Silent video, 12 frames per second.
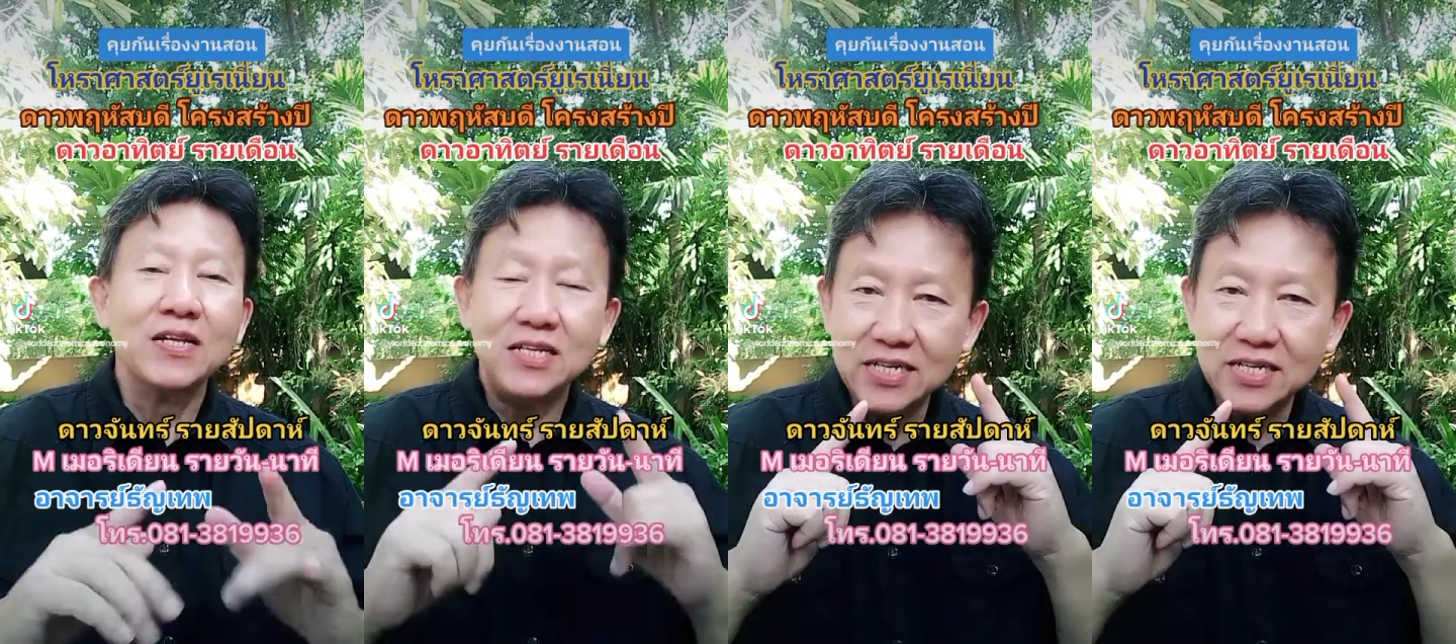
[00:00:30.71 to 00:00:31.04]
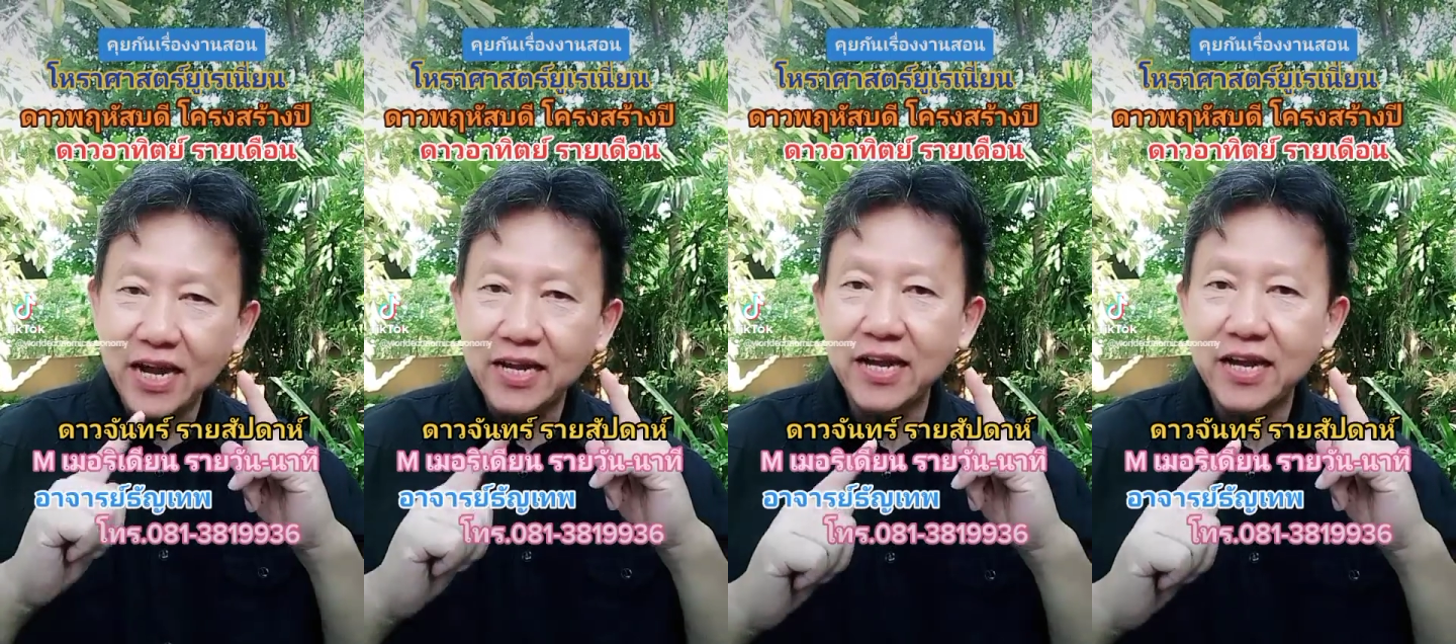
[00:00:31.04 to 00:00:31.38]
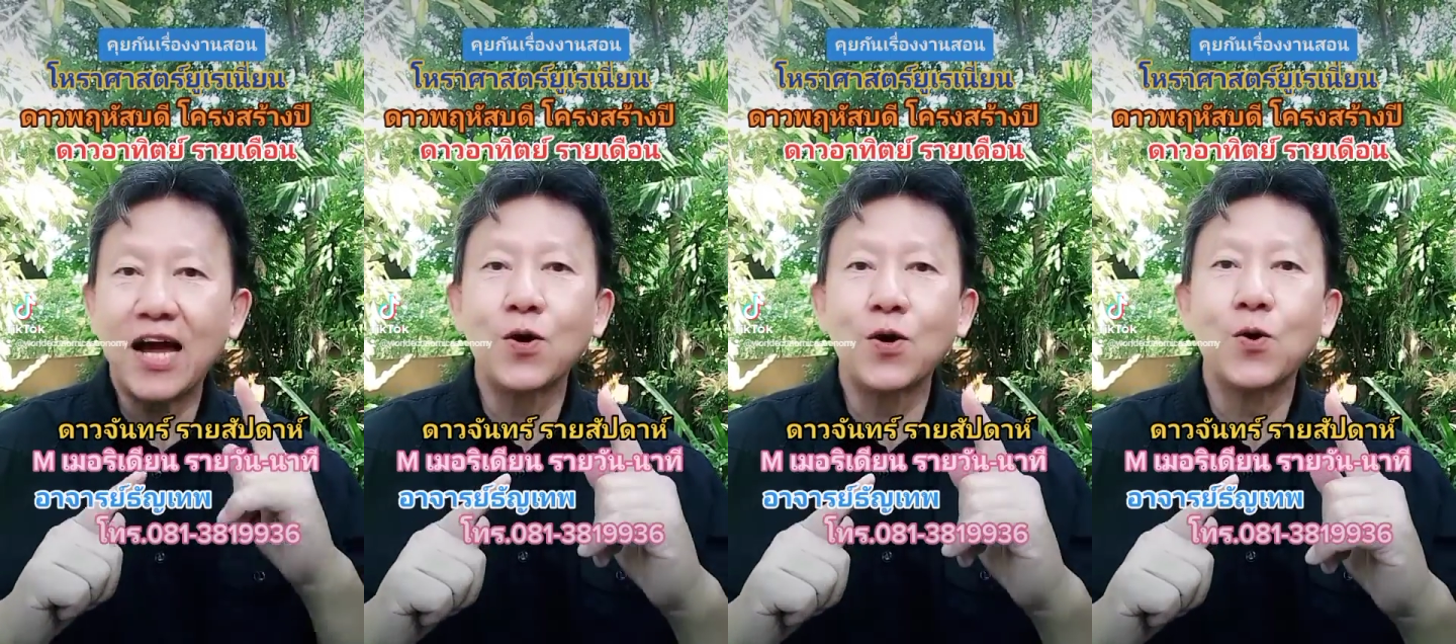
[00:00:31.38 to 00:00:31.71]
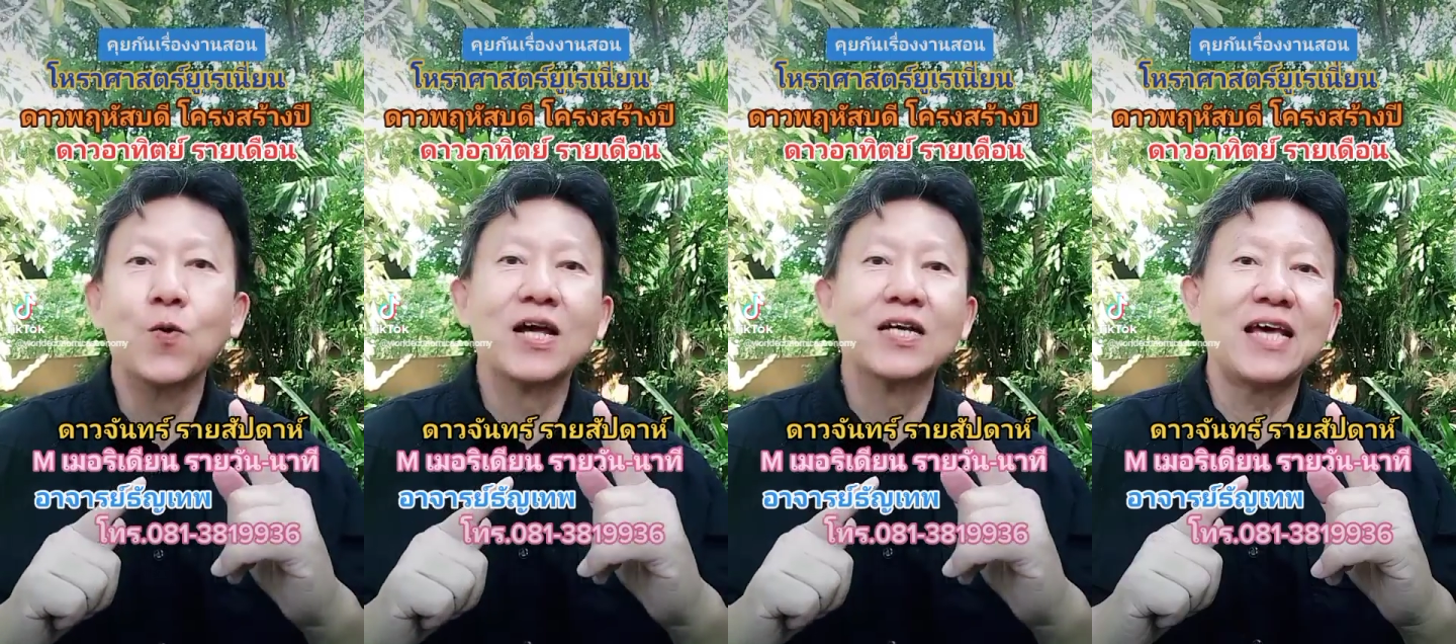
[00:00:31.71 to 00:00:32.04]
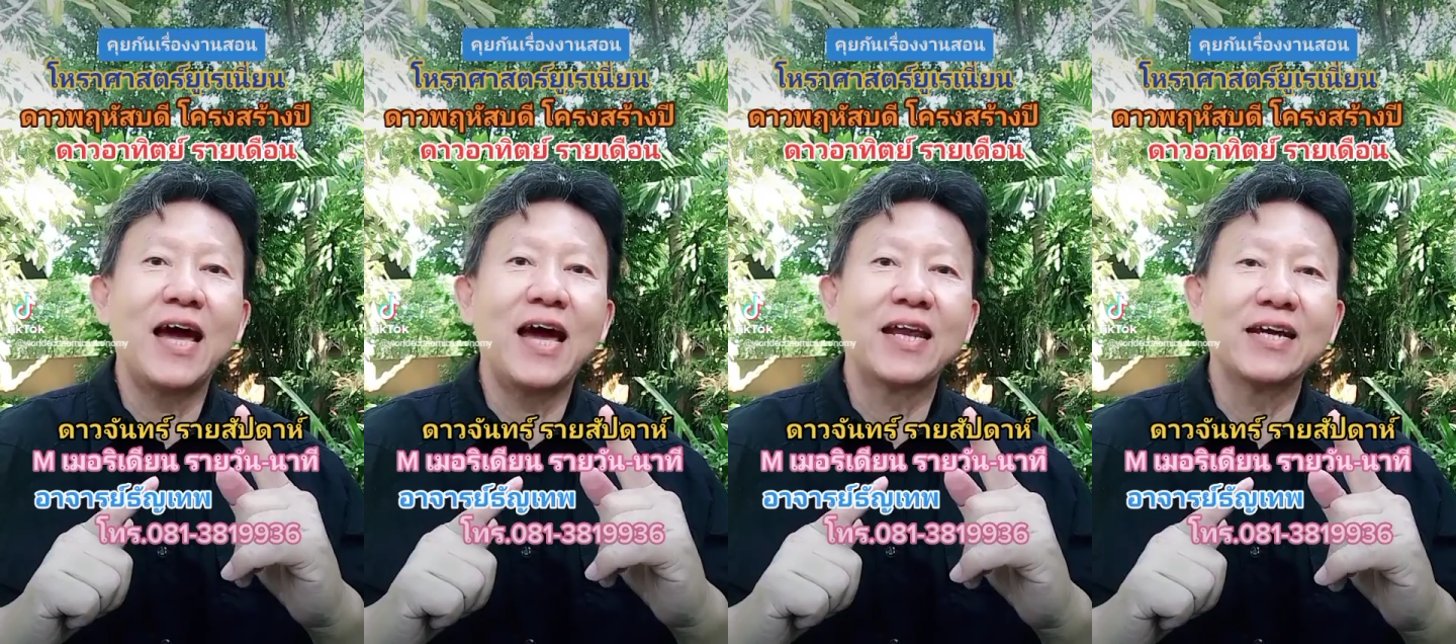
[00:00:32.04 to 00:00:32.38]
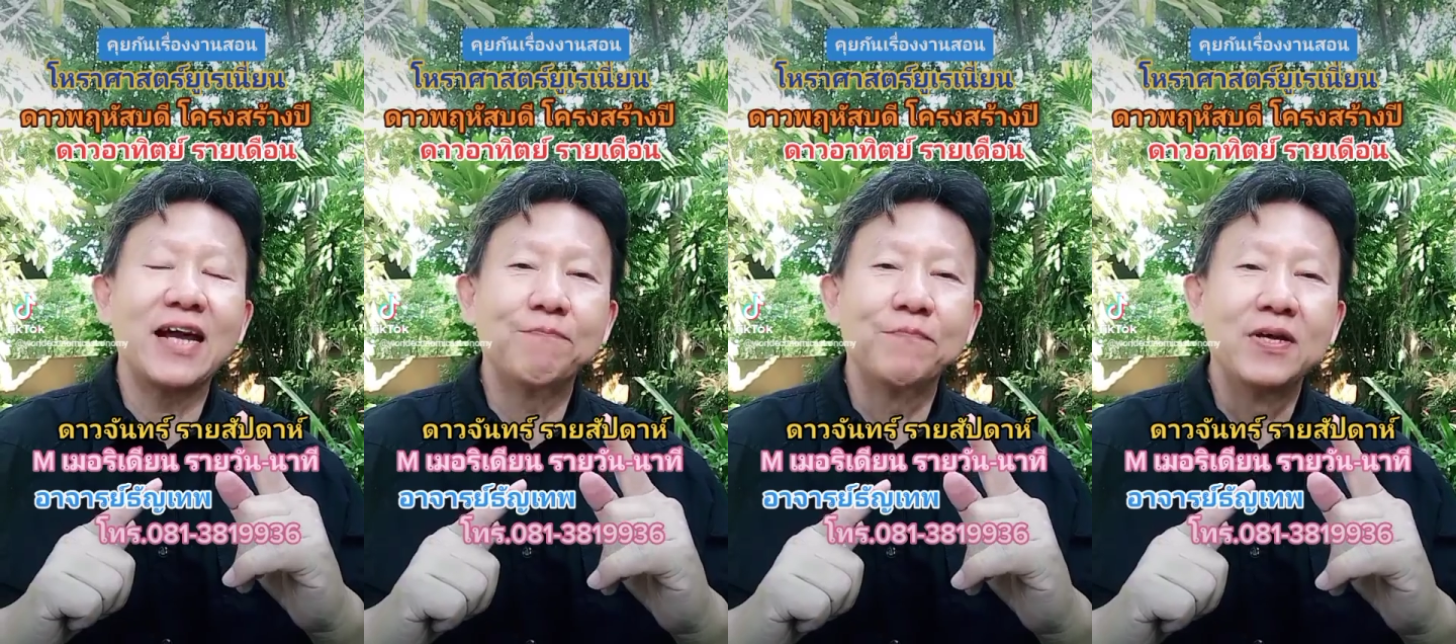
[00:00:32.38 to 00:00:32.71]
ที่ใช้ในทางโหราศาสตร์นะ
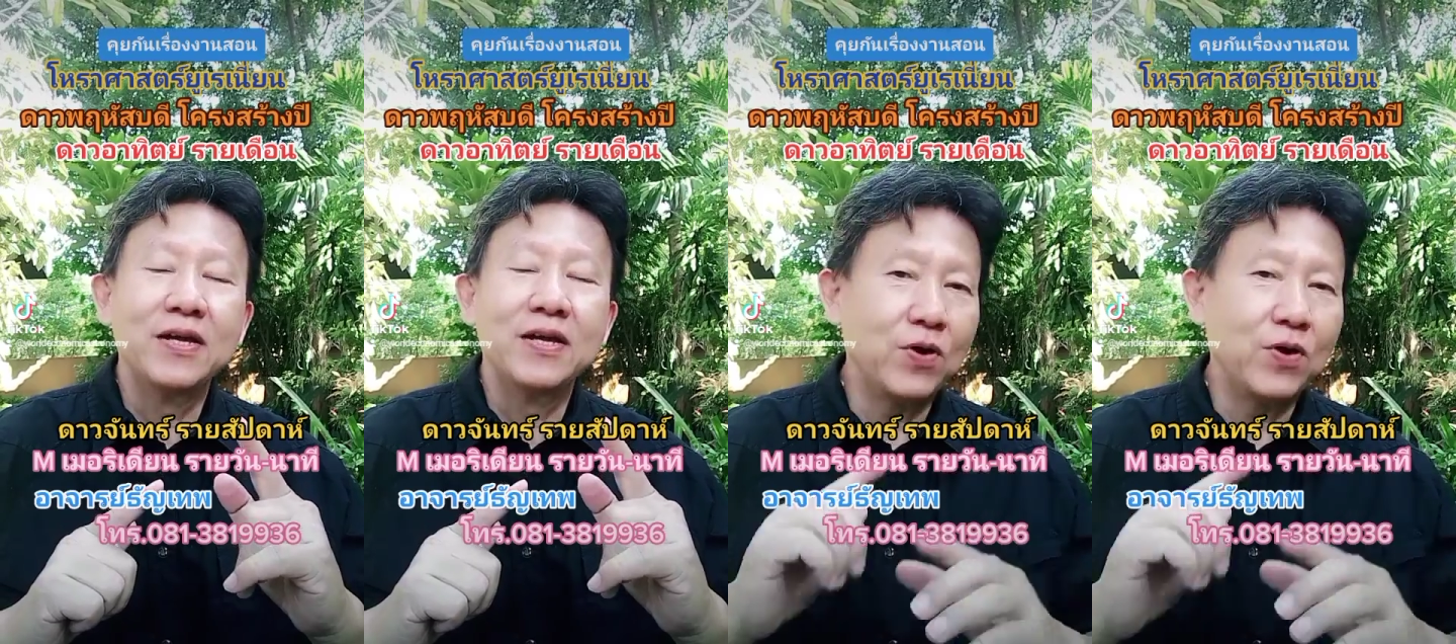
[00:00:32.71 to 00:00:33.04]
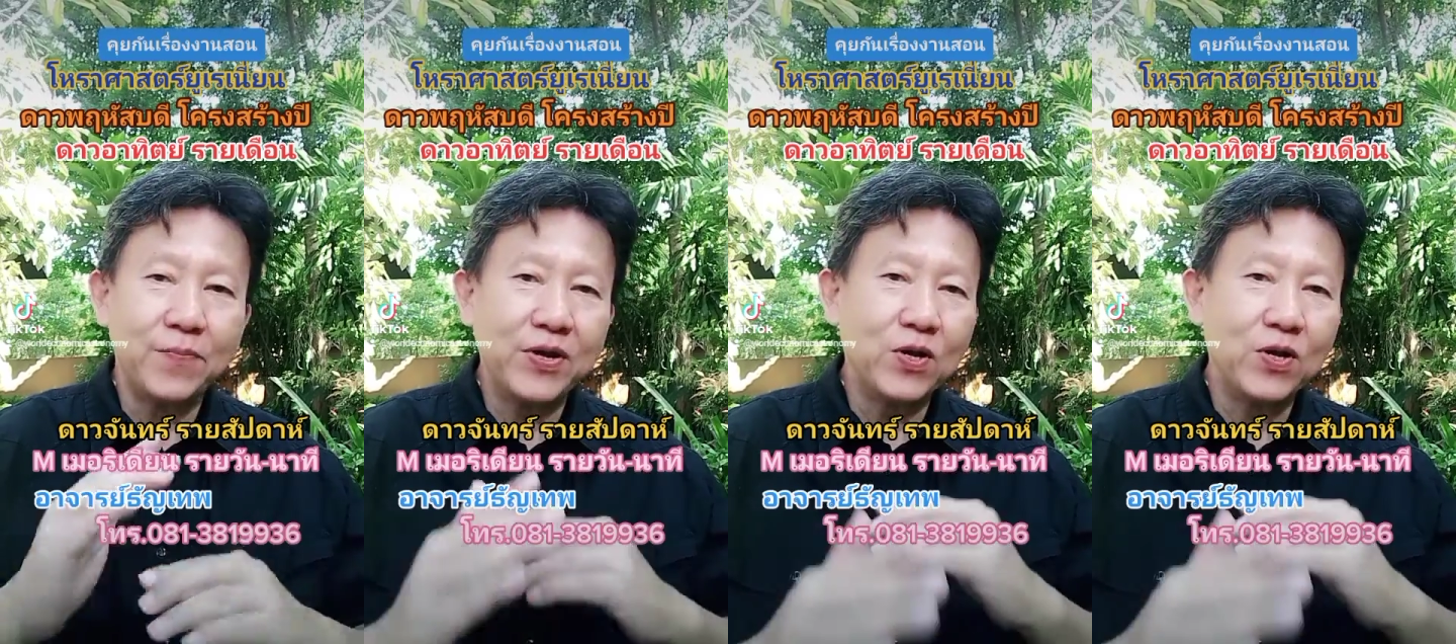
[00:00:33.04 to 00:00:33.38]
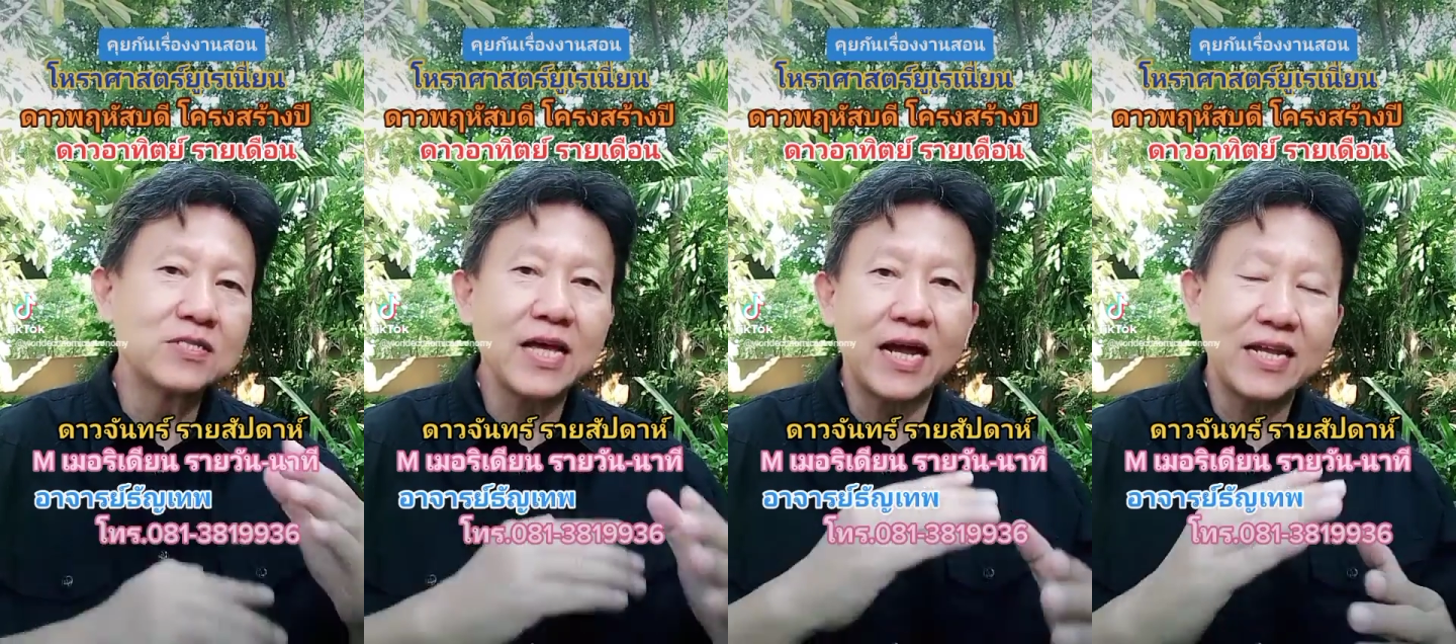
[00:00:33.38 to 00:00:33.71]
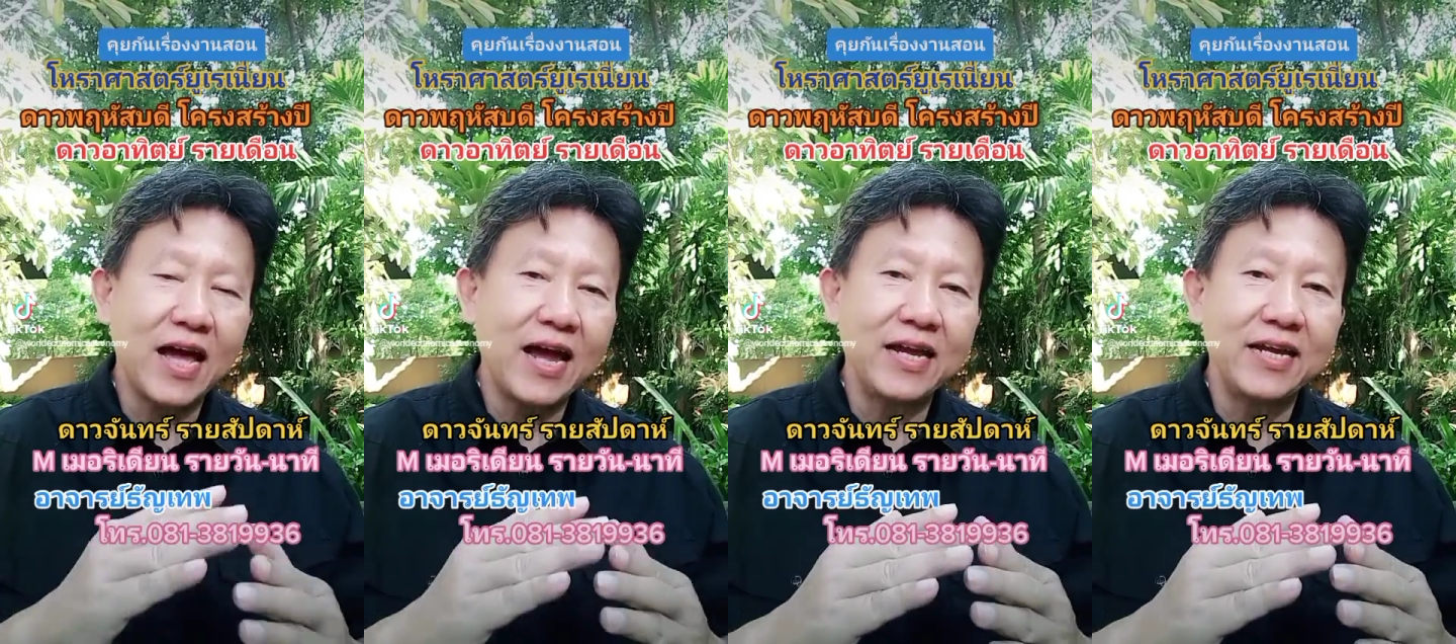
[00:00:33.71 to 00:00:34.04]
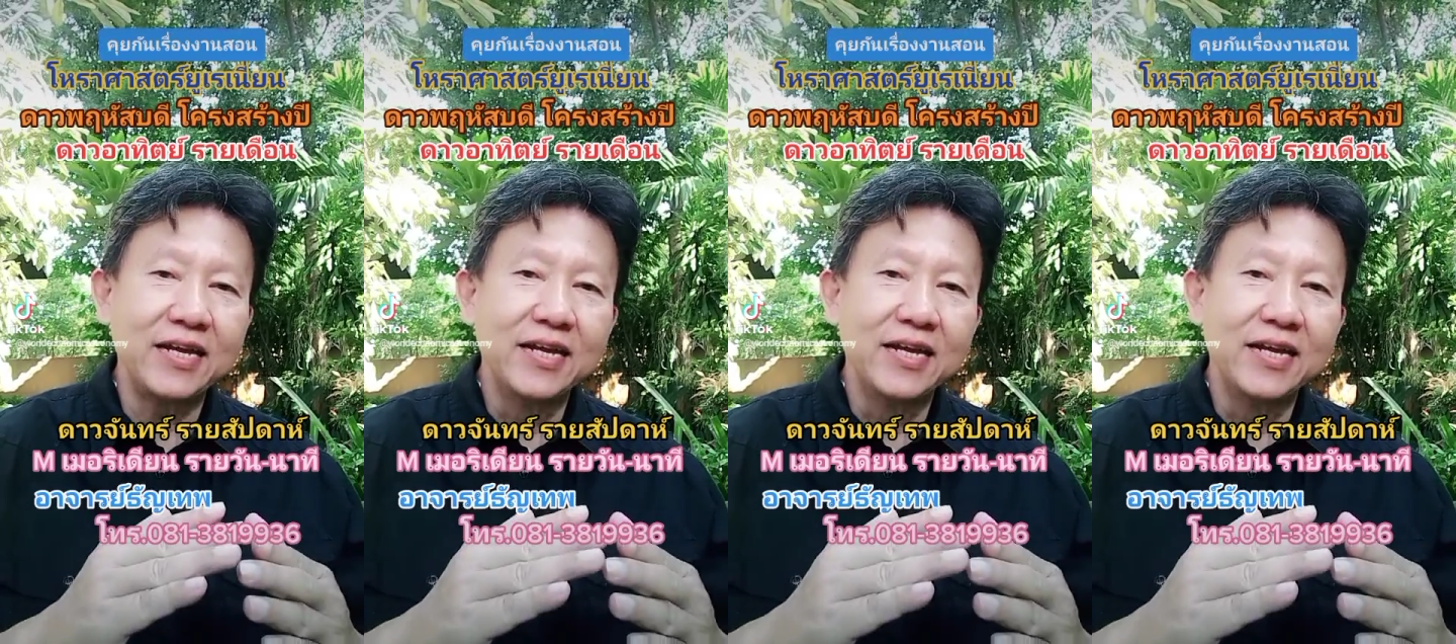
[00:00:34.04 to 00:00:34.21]
ครับไม่ว่าจะเป็นโหราศาสตร์ไทย